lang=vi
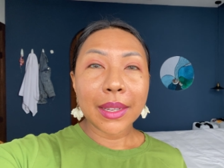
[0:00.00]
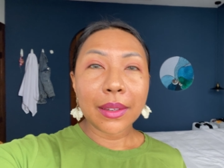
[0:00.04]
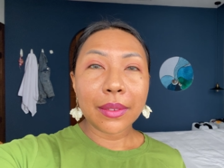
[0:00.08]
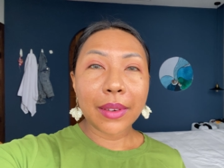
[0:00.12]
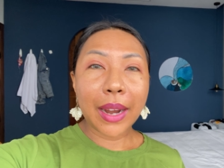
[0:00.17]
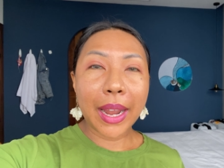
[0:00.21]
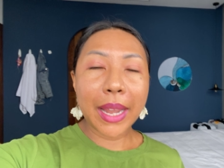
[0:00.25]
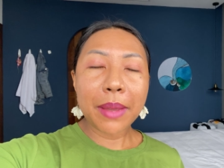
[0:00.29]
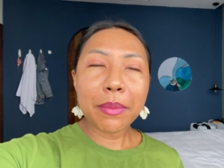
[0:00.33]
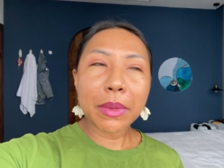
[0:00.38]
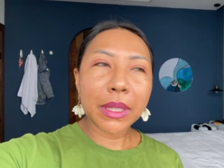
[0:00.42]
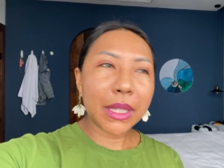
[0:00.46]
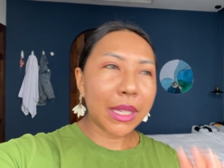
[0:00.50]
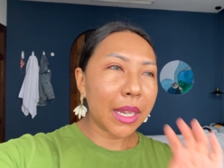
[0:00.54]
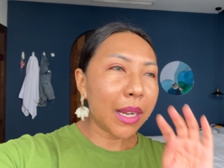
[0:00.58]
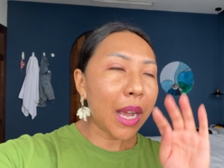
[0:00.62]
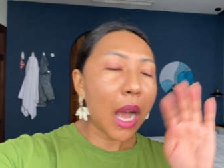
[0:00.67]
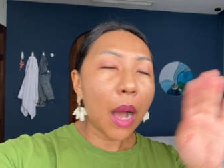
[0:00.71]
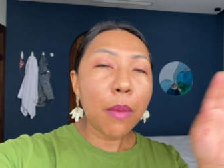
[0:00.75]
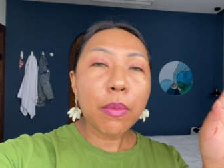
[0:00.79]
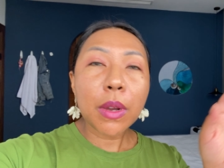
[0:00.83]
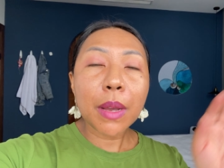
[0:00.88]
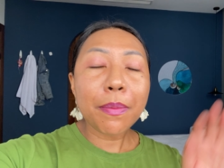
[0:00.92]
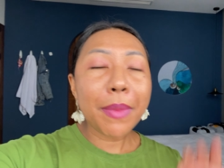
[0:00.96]
right? Mình sẽ
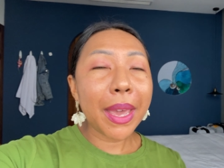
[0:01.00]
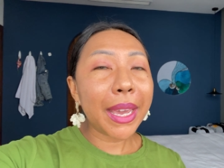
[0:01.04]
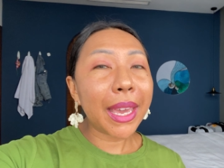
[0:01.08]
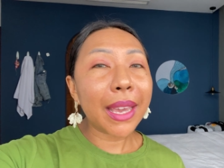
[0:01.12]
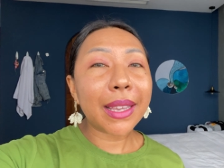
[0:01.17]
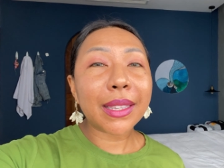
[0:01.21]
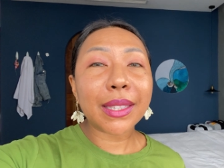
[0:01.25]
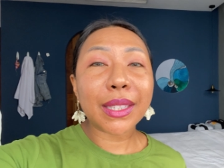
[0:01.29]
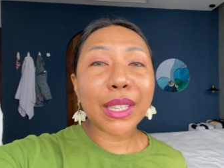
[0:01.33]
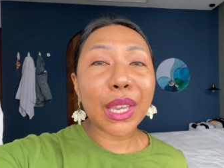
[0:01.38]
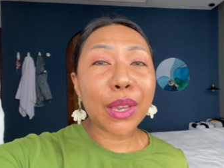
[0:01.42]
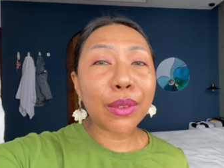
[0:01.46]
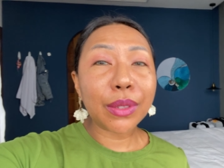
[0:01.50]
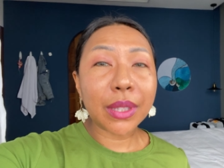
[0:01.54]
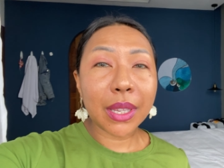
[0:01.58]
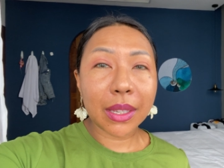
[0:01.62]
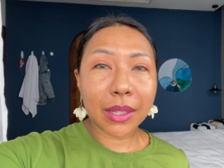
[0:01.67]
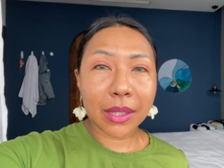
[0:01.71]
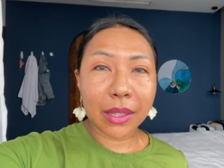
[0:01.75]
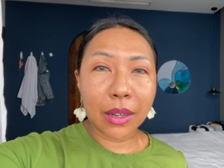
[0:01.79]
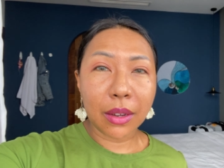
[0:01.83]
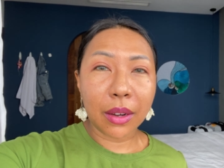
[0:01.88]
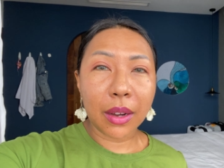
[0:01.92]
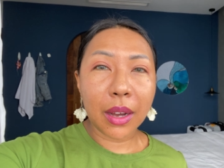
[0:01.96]
không có make
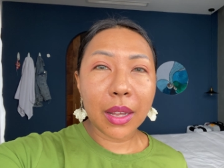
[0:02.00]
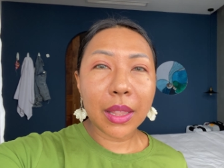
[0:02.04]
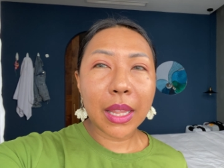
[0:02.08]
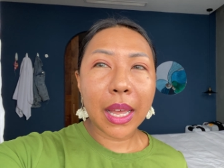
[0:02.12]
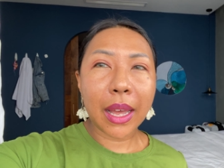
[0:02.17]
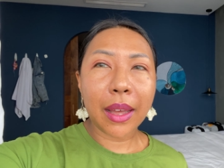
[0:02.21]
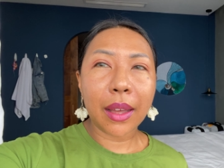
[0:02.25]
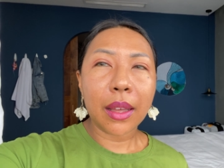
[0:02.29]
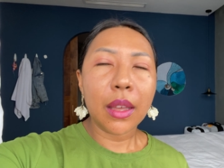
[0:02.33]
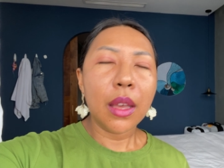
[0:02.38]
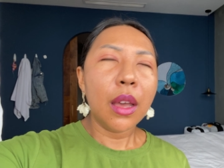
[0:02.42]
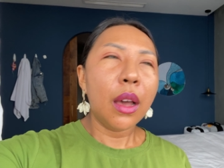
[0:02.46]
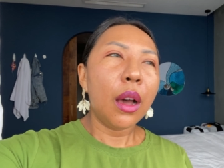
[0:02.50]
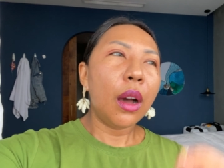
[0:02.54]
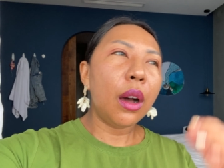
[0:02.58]
excuses nữa là